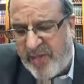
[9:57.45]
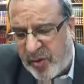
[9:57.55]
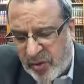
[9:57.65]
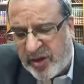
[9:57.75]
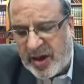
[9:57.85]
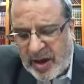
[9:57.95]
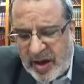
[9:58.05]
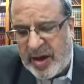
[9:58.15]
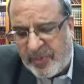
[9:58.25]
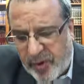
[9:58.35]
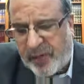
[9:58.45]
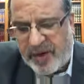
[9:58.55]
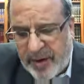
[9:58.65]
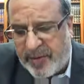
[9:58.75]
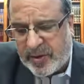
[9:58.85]
mais aussi l'ibnov
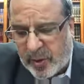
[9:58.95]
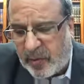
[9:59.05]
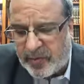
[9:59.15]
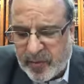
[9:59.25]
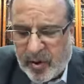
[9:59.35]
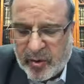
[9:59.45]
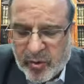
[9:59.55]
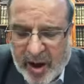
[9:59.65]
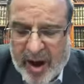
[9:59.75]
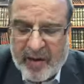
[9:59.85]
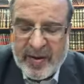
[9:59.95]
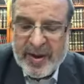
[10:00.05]
et En tout cas,